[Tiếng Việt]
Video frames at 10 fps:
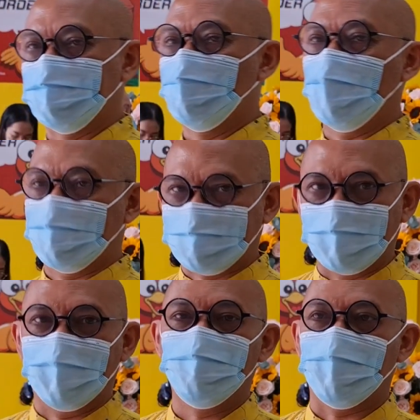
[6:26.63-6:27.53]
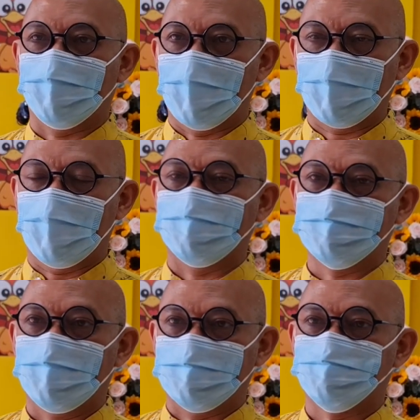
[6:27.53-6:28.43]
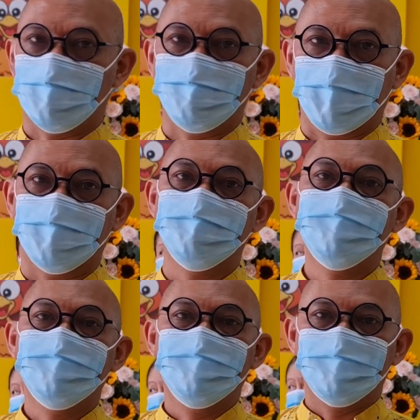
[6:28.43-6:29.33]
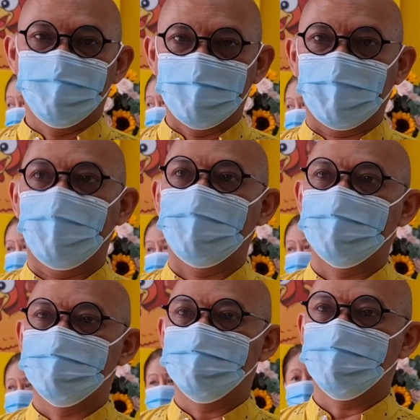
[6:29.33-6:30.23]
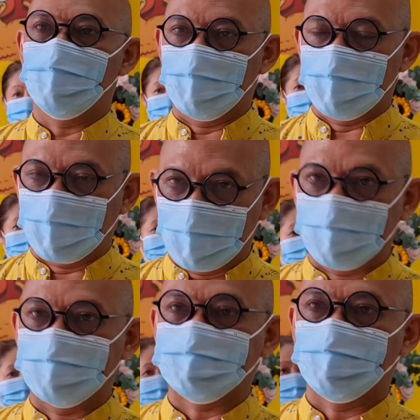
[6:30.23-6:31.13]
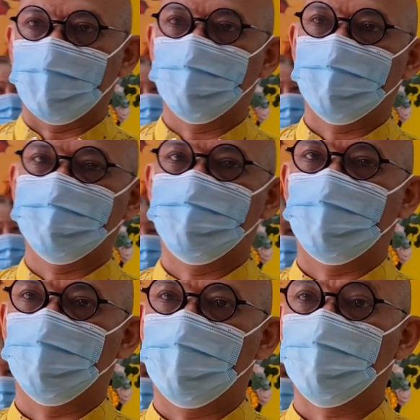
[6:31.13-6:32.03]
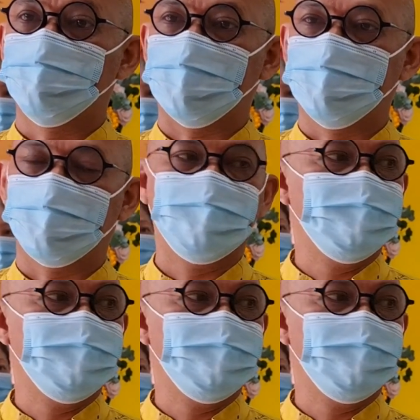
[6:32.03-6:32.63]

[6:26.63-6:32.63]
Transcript: mua hàng tại đây hoặc là đặt hàng trên livestream này, đặt hàng hoặc là đặt hàng trong ngày hôm nay thì bà con bác cũng sẽ được